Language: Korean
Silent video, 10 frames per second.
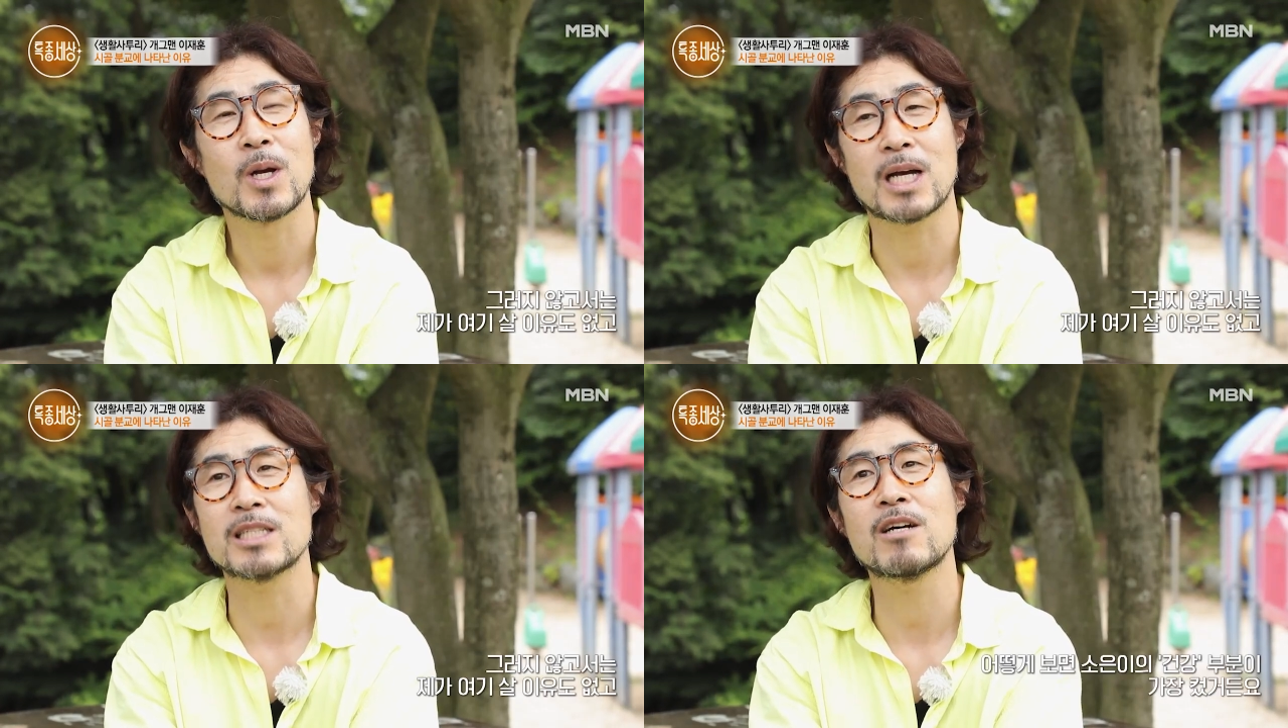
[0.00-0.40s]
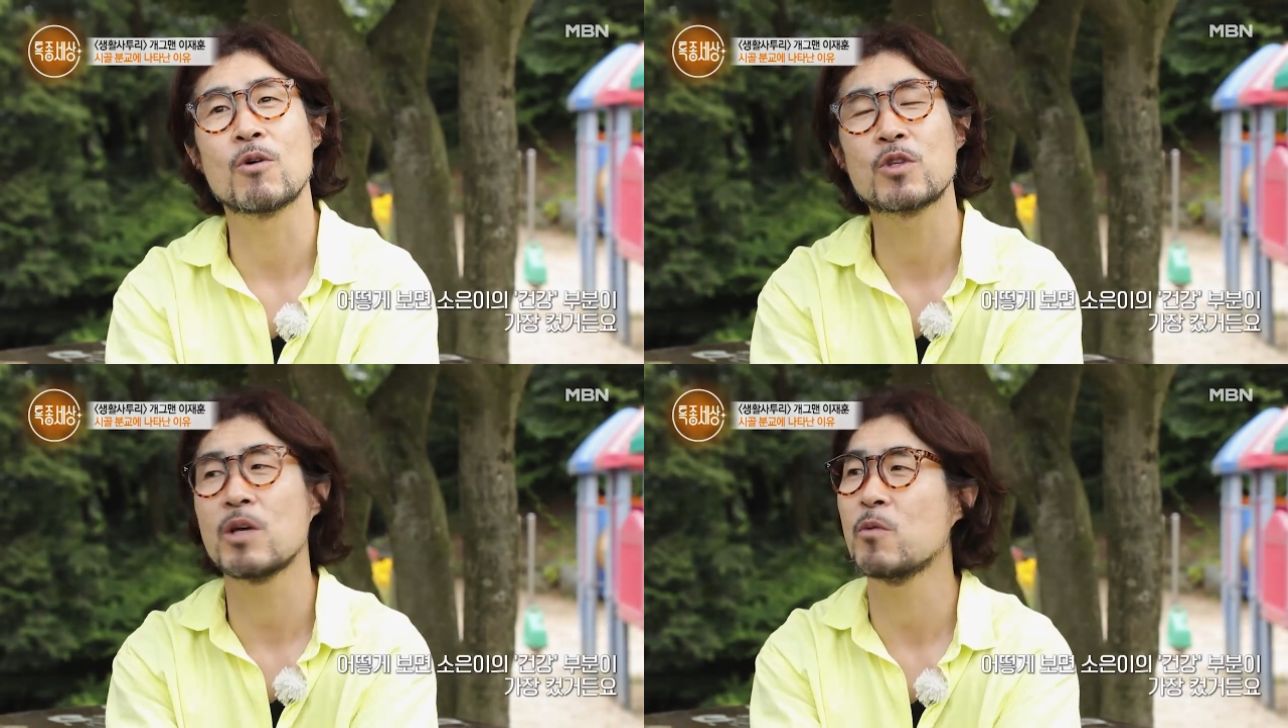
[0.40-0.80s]
가장,
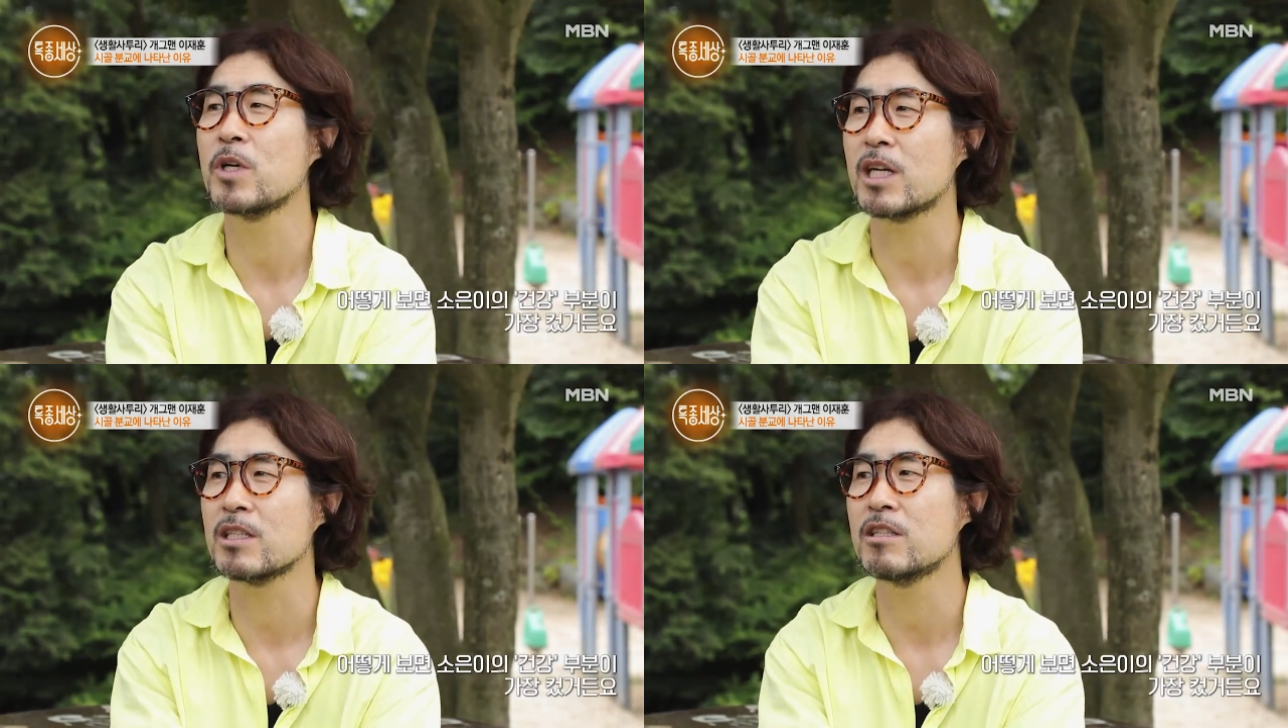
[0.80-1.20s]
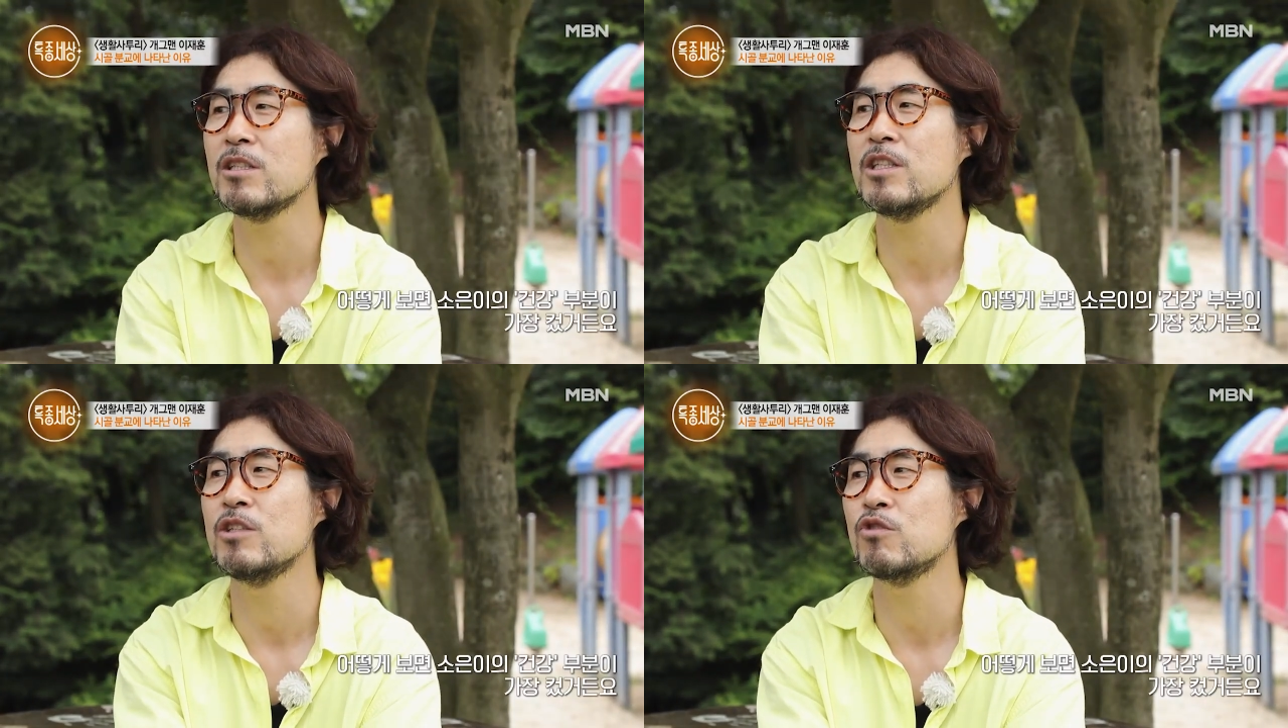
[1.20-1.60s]
어떻게 보면 가장
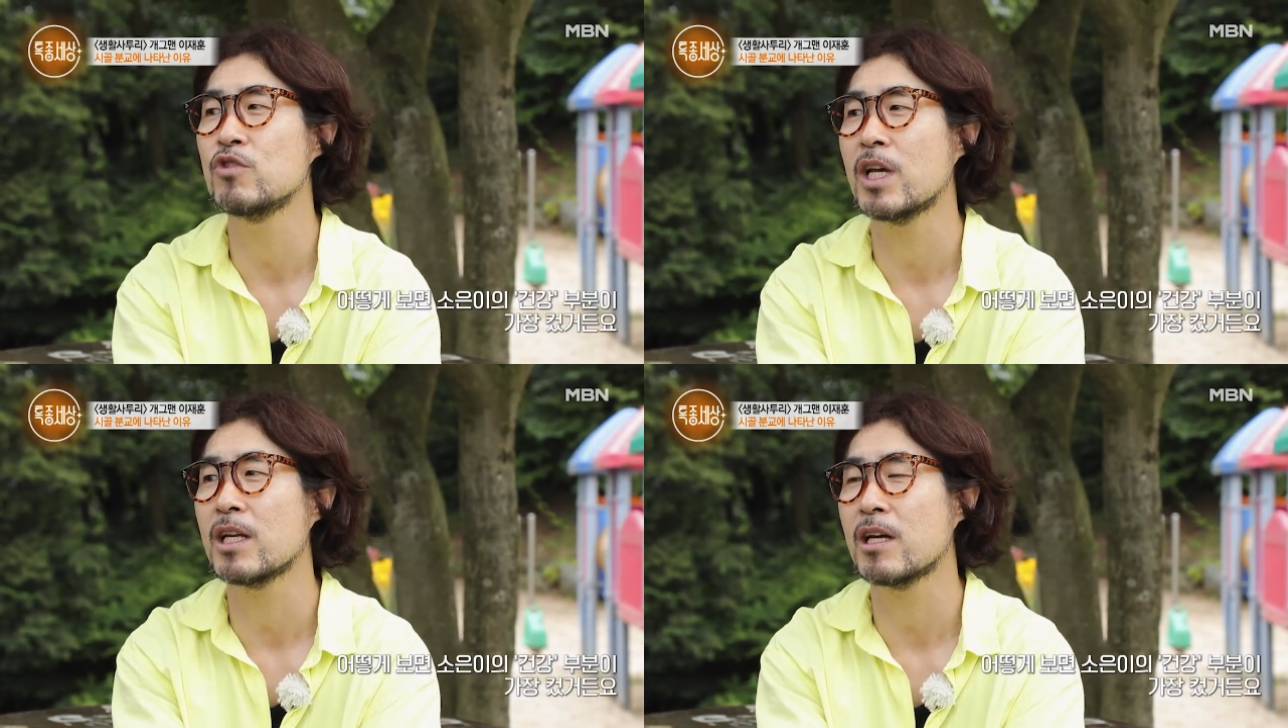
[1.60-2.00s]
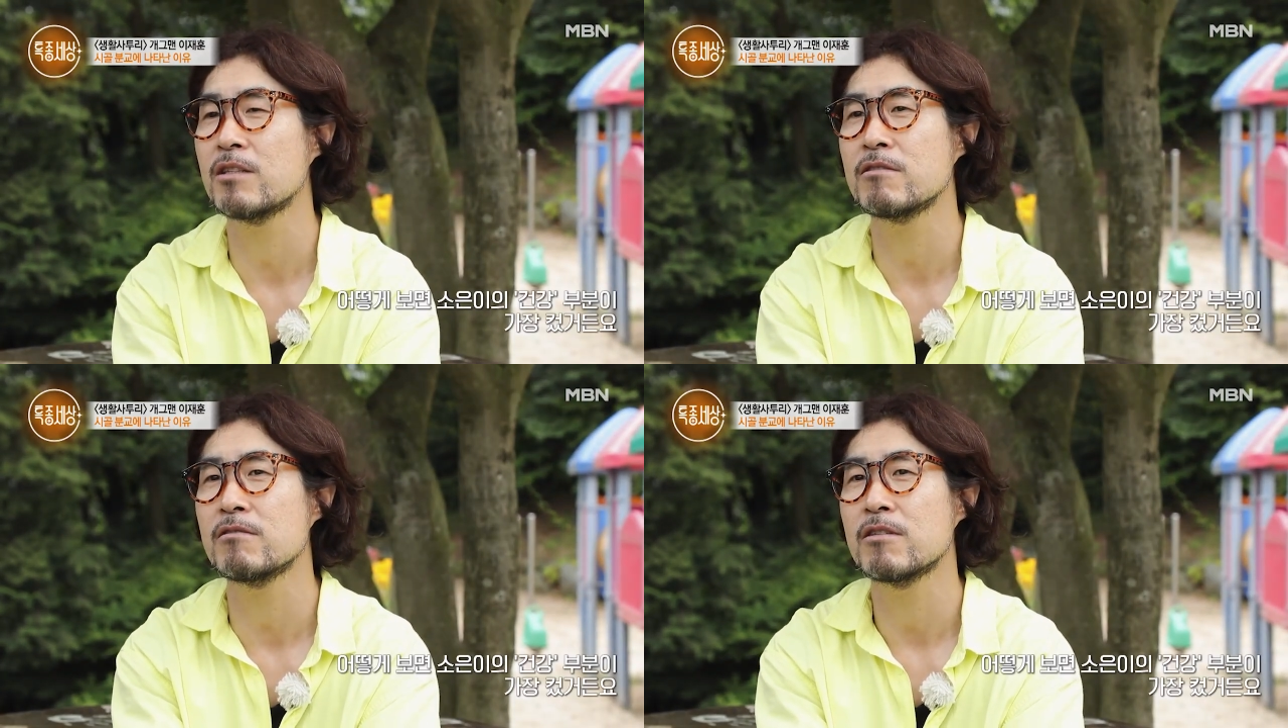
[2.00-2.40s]
큰 이유 중에
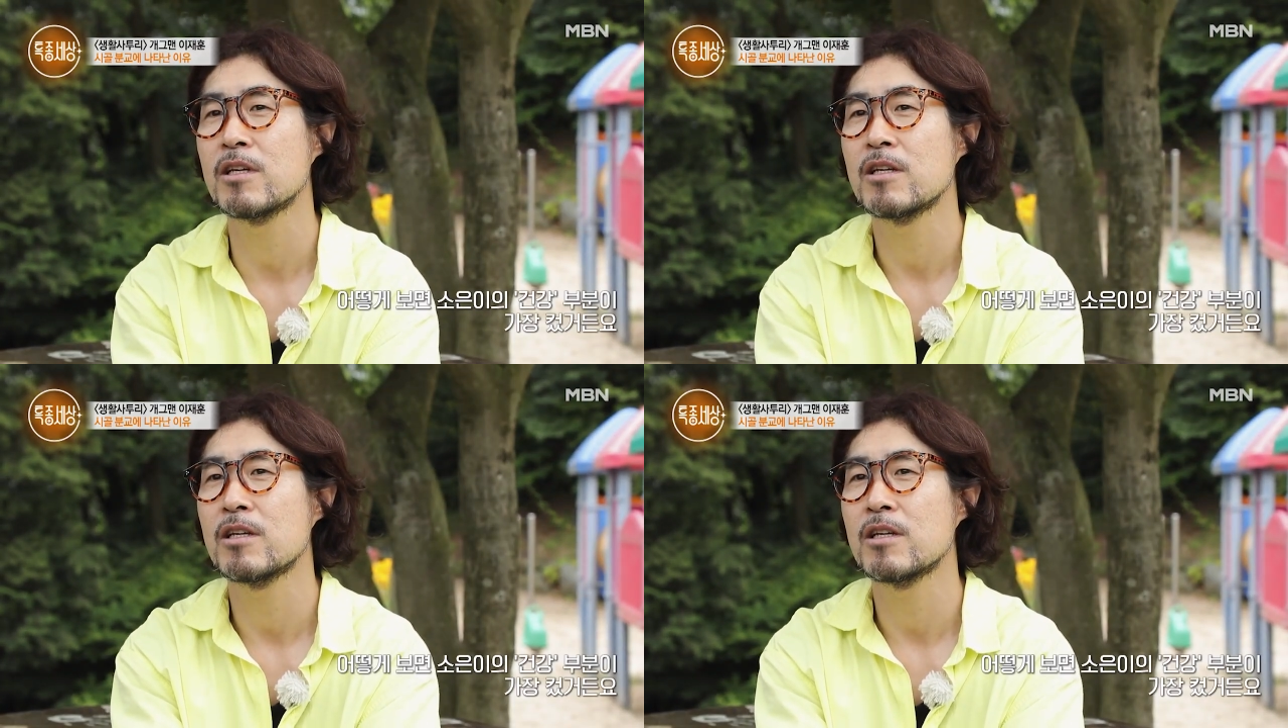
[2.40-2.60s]
하나는